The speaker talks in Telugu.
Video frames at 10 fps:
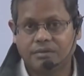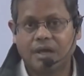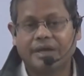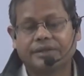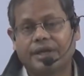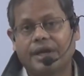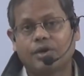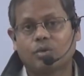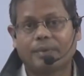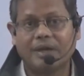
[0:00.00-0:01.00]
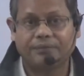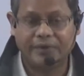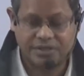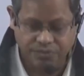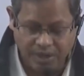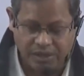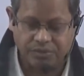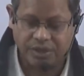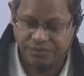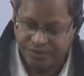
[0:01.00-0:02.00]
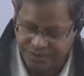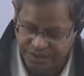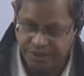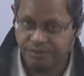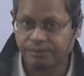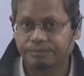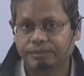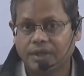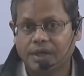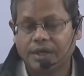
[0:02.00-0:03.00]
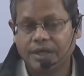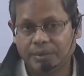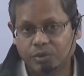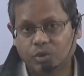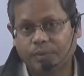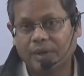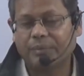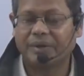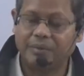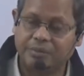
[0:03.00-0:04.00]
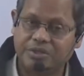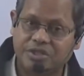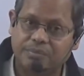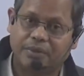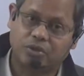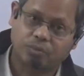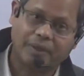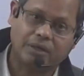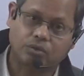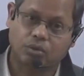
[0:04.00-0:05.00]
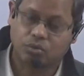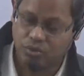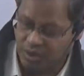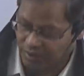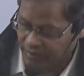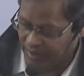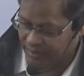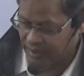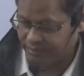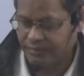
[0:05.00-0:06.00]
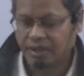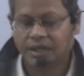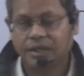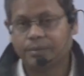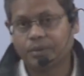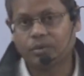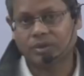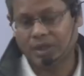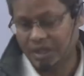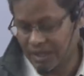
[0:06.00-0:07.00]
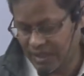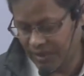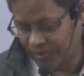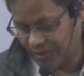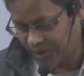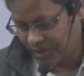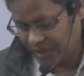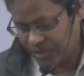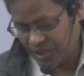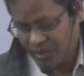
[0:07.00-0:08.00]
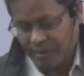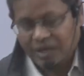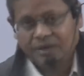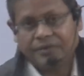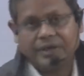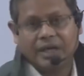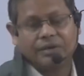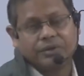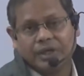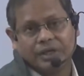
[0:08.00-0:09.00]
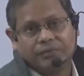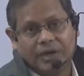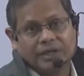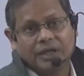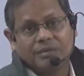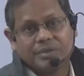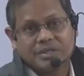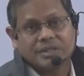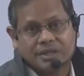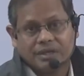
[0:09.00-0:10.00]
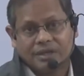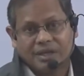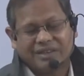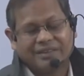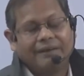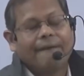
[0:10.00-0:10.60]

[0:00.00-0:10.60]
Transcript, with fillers: అయితే రెండు రూపాయల ఫేస్ వాల్యూ ఉన్నటువంటి షేరు ఎనిమిది రూపాయలు ప్రీమియం ఇచ్చి పది రూపాయలకు కొనుక్కుంటున్నారు వీళ్ళంతా ఇప్పుడు కొత్తగా ఎవరెవరంటే స్టేట్ బ్యాంక్ ఆఫ్ ఇండియా ఏముందండి ఫార్టీ నైన్ పర్సెంట్ అన్నారు కదా